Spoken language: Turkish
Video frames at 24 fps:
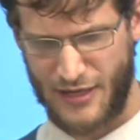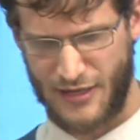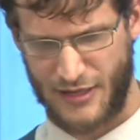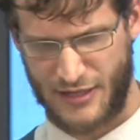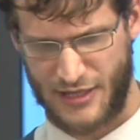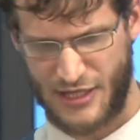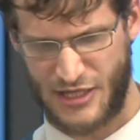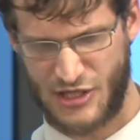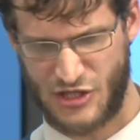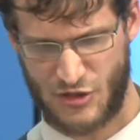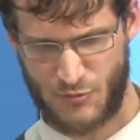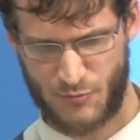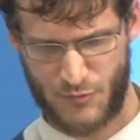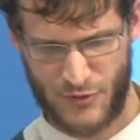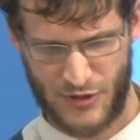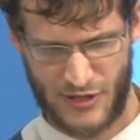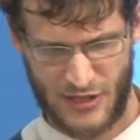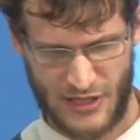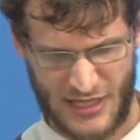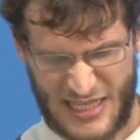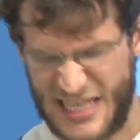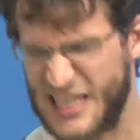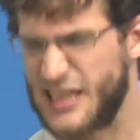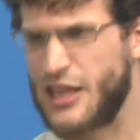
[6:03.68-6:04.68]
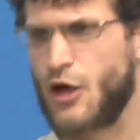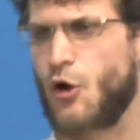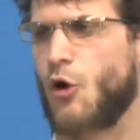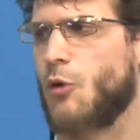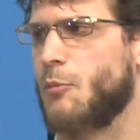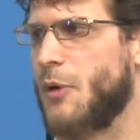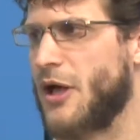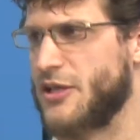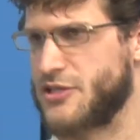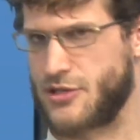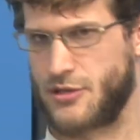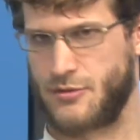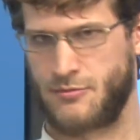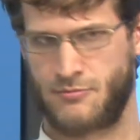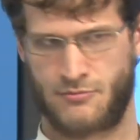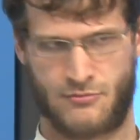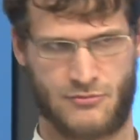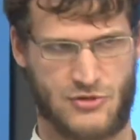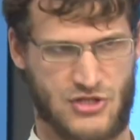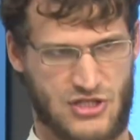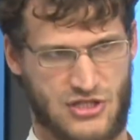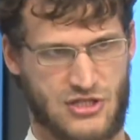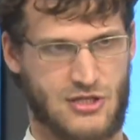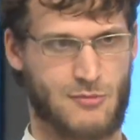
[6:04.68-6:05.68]
hiçbir hile olmaz.
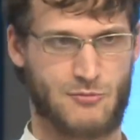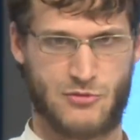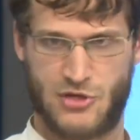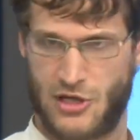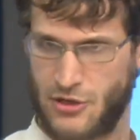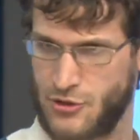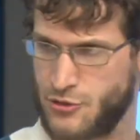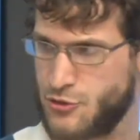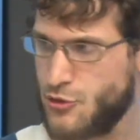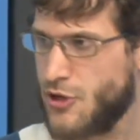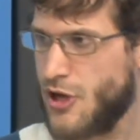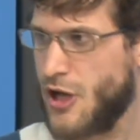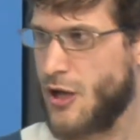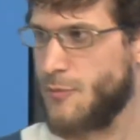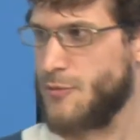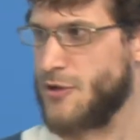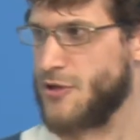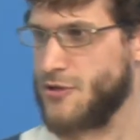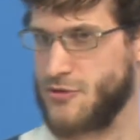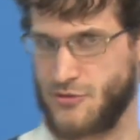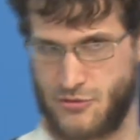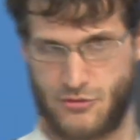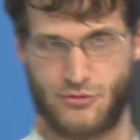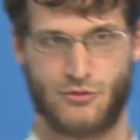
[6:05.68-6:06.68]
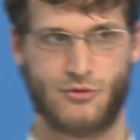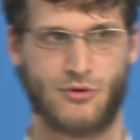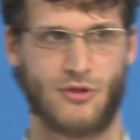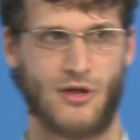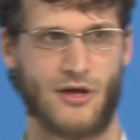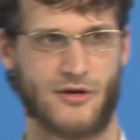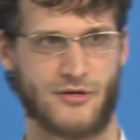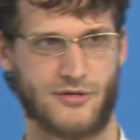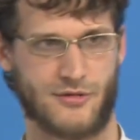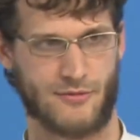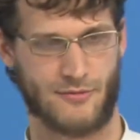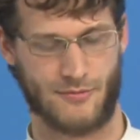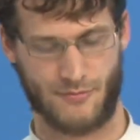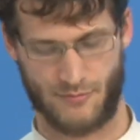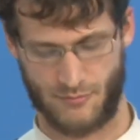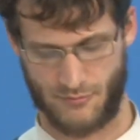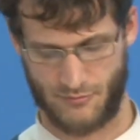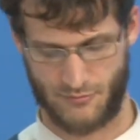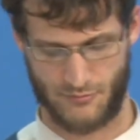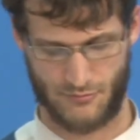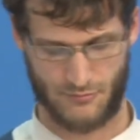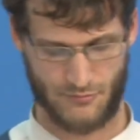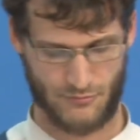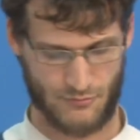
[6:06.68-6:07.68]
Sistem çalışıyor abi diyorlar.
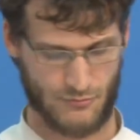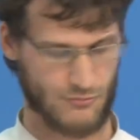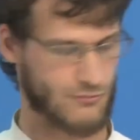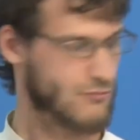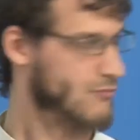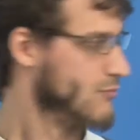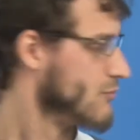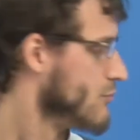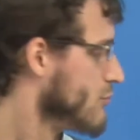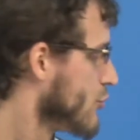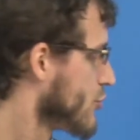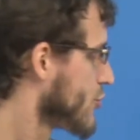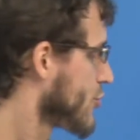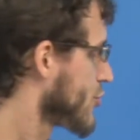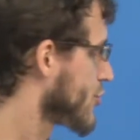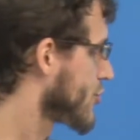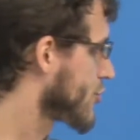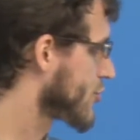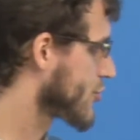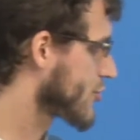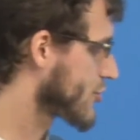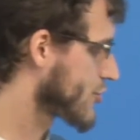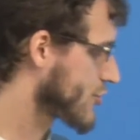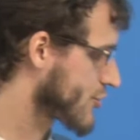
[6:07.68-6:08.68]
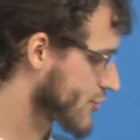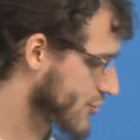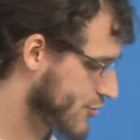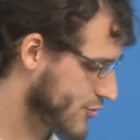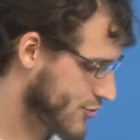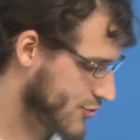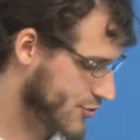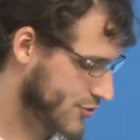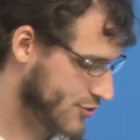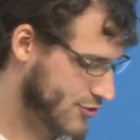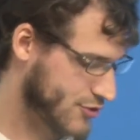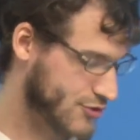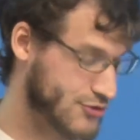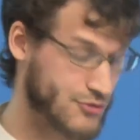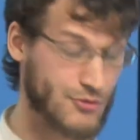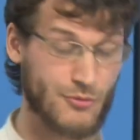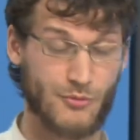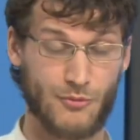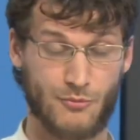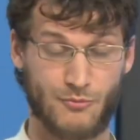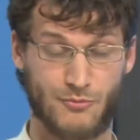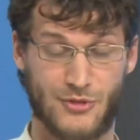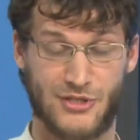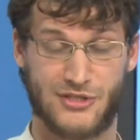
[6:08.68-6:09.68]
Bush
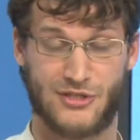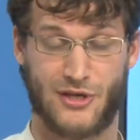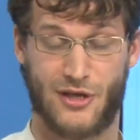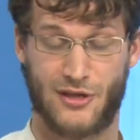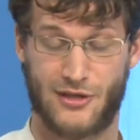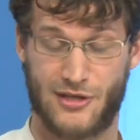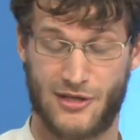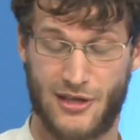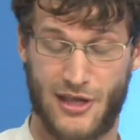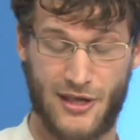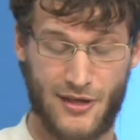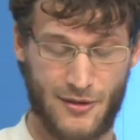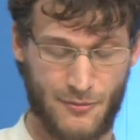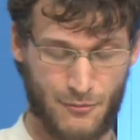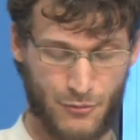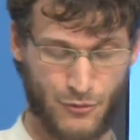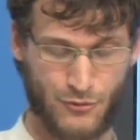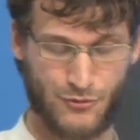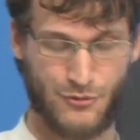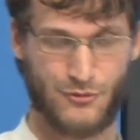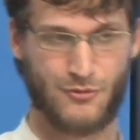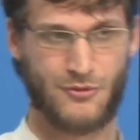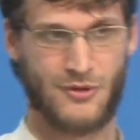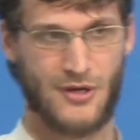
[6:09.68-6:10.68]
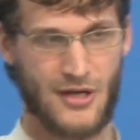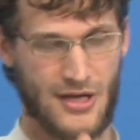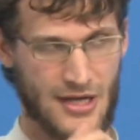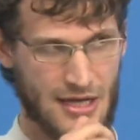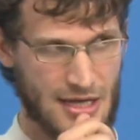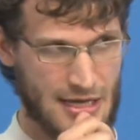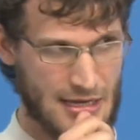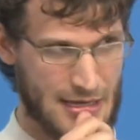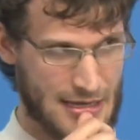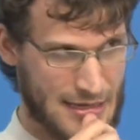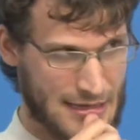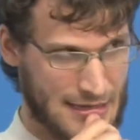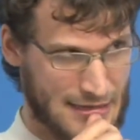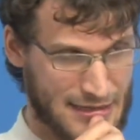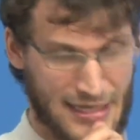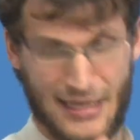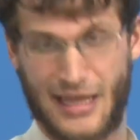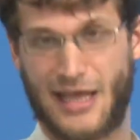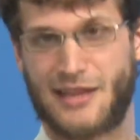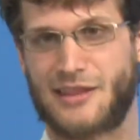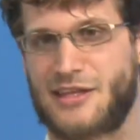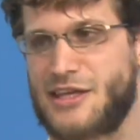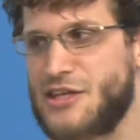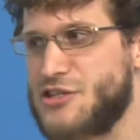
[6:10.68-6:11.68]
misaliyle bunu
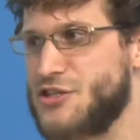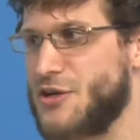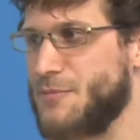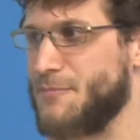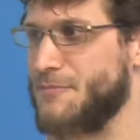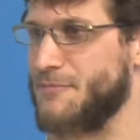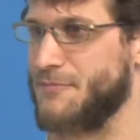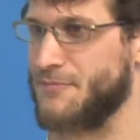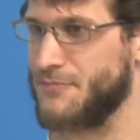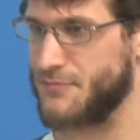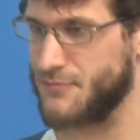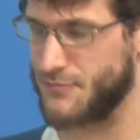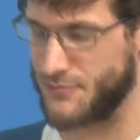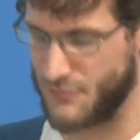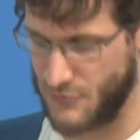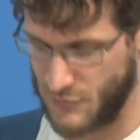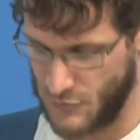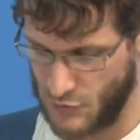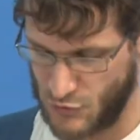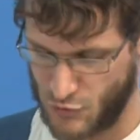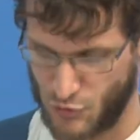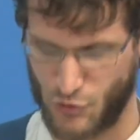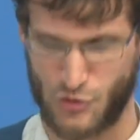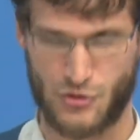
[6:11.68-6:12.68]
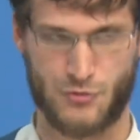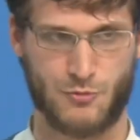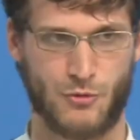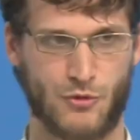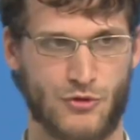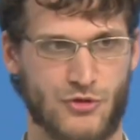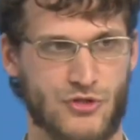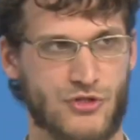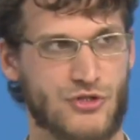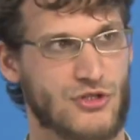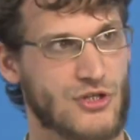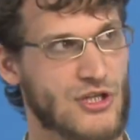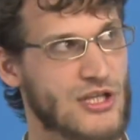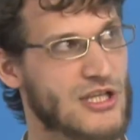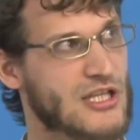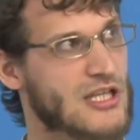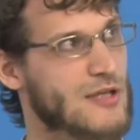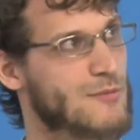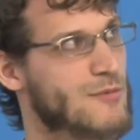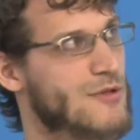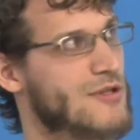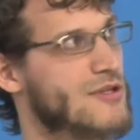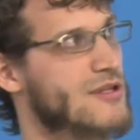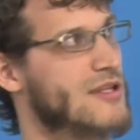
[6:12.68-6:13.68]
yalanlayacağım. George Bush
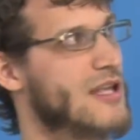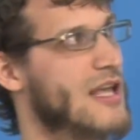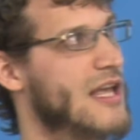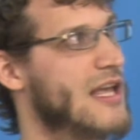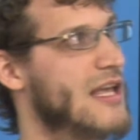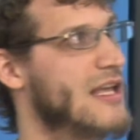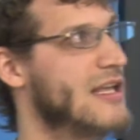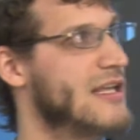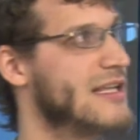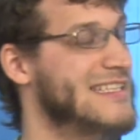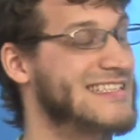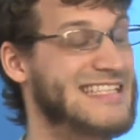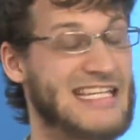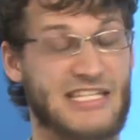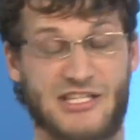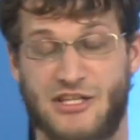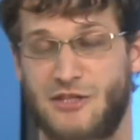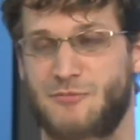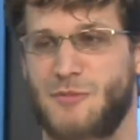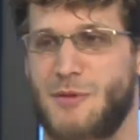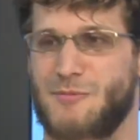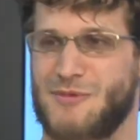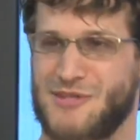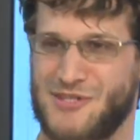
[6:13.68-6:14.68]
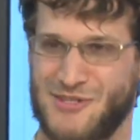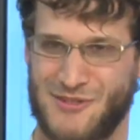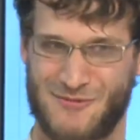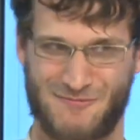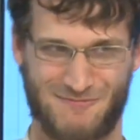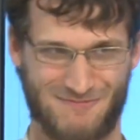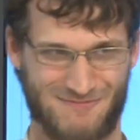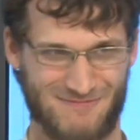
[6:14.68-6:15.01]
2000'de seçilmemiş.